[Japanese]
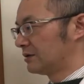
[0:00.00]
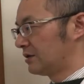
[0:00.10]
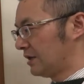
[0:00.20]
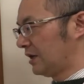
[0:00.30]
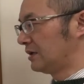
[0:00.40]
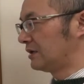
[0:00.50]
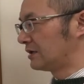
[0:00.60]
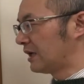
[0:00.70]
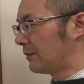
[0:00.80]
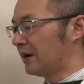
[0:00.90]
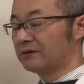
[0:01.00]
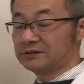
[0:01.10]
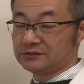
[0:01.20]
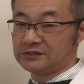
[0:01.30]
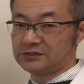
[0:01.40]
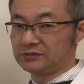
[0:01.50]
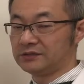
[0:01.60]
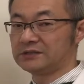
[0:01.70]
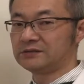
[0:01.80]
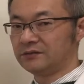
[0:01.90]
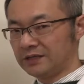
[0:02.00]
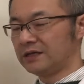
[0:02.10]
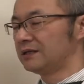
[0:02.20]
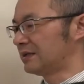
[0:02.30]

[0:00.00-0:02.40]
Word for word: それなりにンパク質必要ですので